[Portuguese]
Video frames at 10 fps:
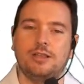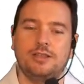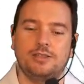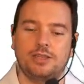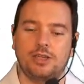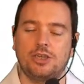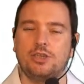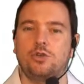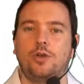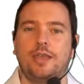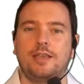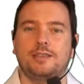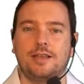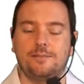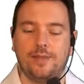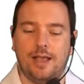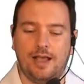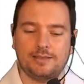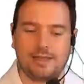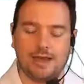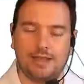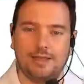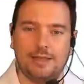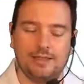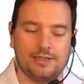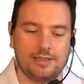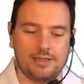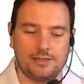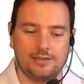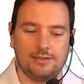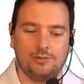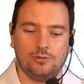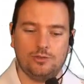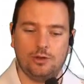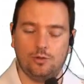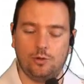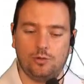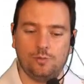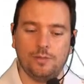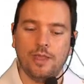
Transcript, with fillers: desde que a gente conheça as características do circuito.